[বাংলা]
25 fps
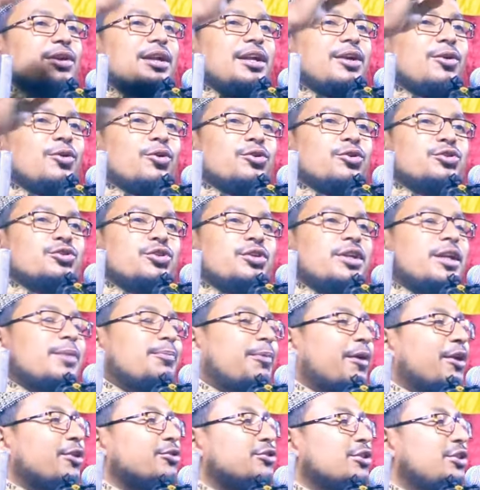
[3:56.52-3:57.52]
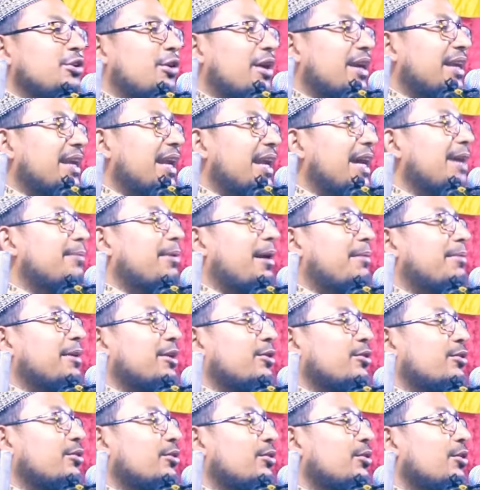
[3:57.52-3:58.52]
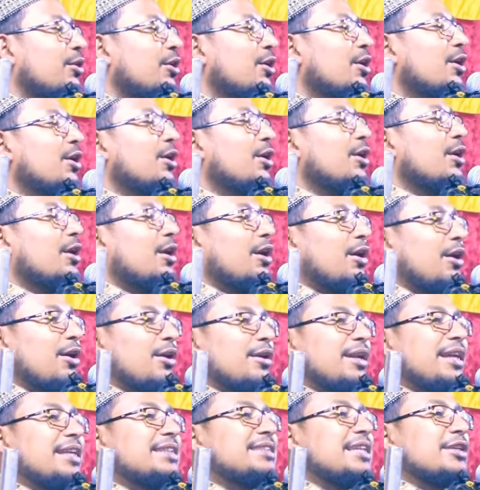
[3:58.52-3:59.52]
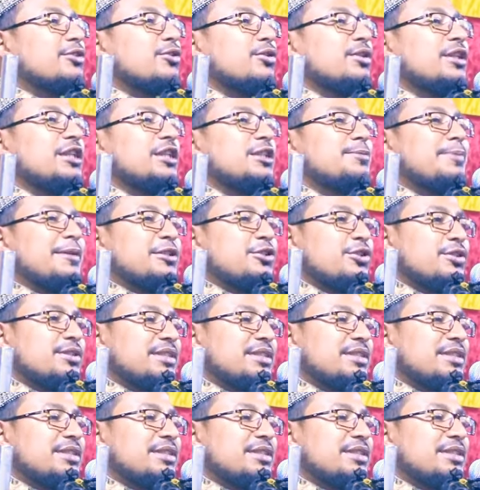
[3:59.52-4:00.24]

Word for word: দলের লোকজনের পরেও যদি অন্যায়ভাবে কোনো নির্যাতন নিষ্পেষণ